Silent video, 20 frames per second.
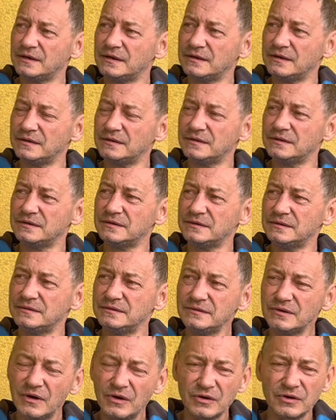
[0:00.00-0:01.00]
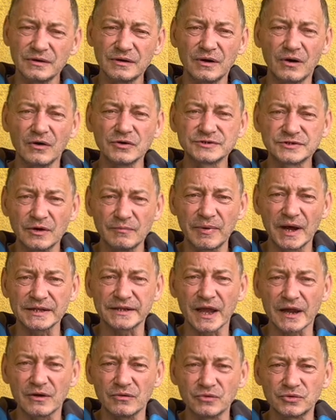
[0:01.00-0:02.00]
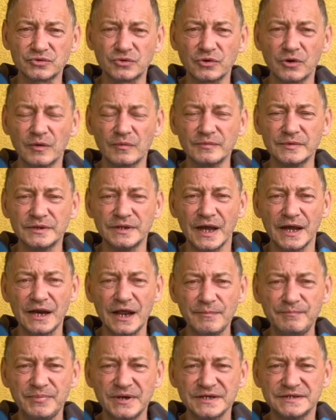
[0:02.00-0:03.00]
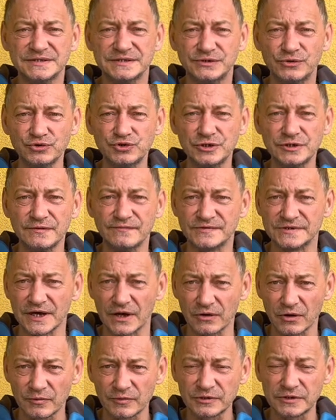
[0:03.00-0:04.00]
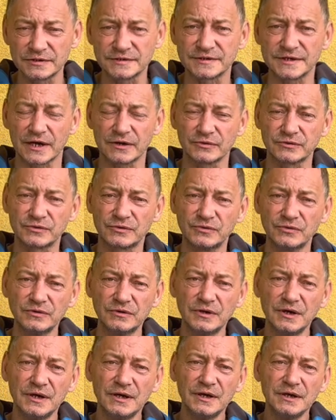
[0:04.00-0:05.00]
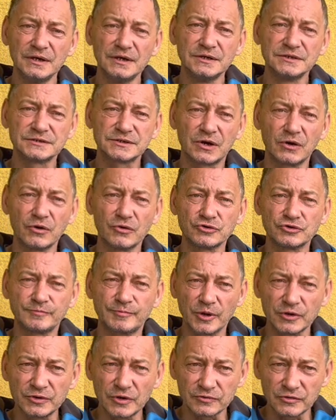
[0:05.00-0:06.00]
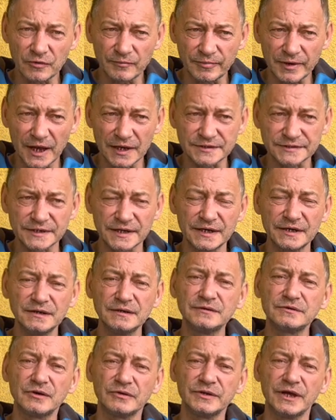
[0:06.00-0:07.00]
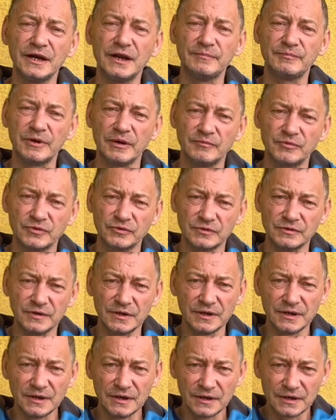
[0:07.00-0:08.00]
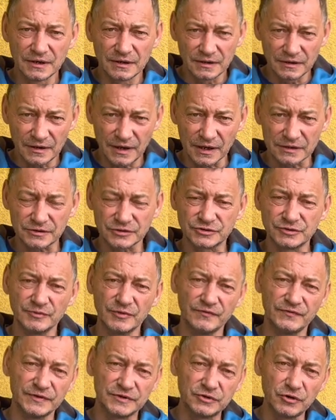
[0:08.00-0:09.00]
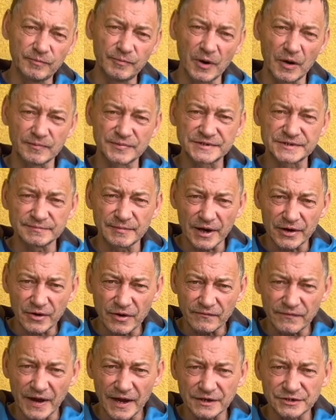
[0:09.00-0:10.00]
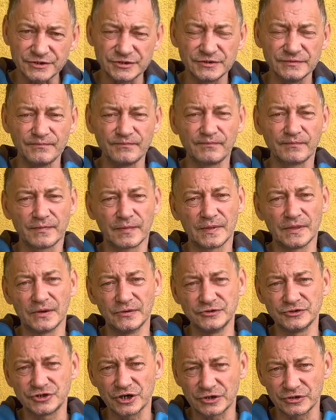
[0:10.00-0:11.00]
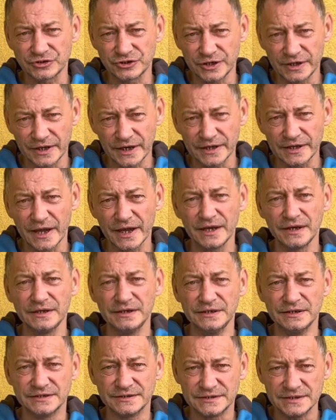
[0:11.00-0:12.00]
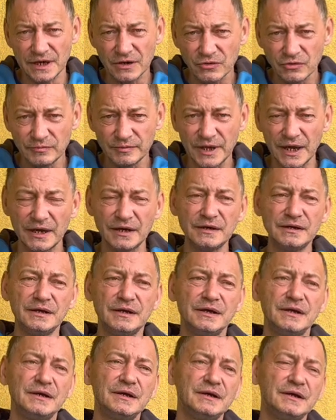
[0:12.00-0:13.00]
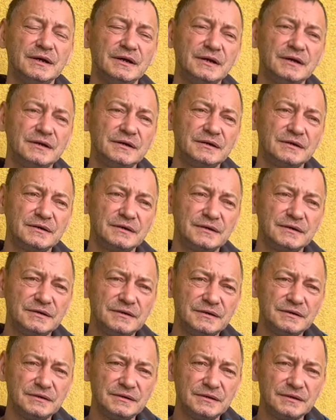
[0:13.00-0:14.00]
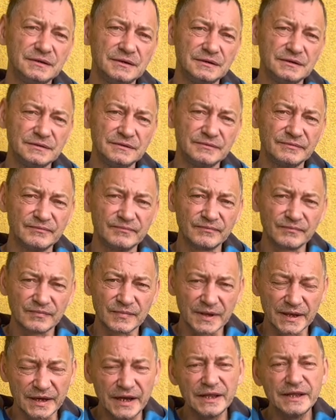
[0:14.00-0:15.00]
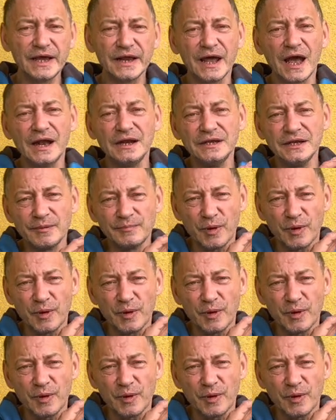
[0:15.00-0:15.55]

Yy, no, osoba taką, którą najlepiej zdusić w, zarodku, skoro już podjął tą pracę, to najlepiej mu, jak to się mówi, dupę obsmarować, do niczego się nie nadaje, nic nie umie. Yy, generalnie